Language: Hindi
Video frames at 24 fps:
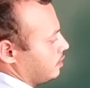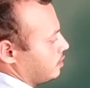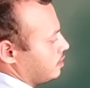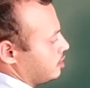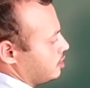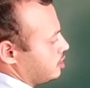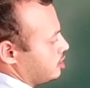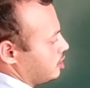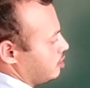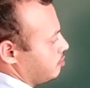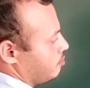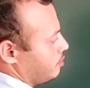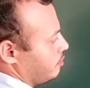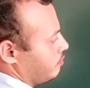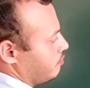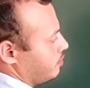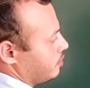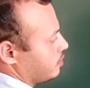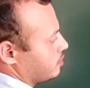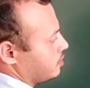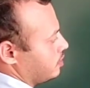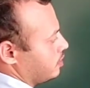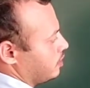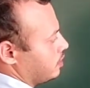किसी भी
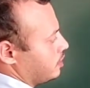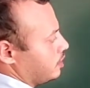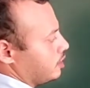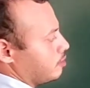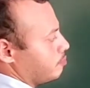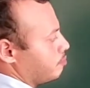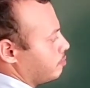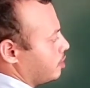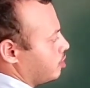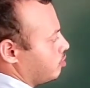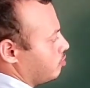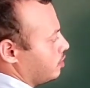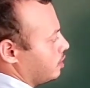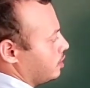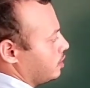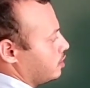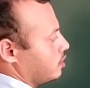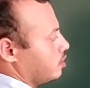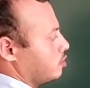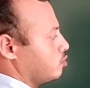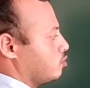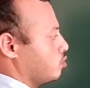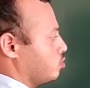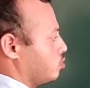फंक्शन की ये पावर
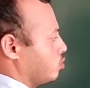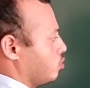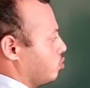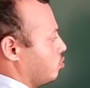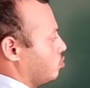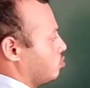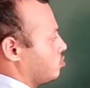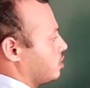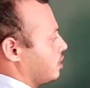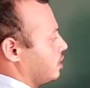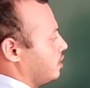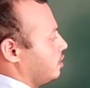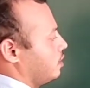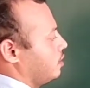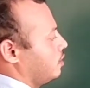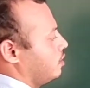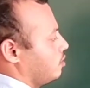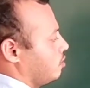है तो दोनों साइड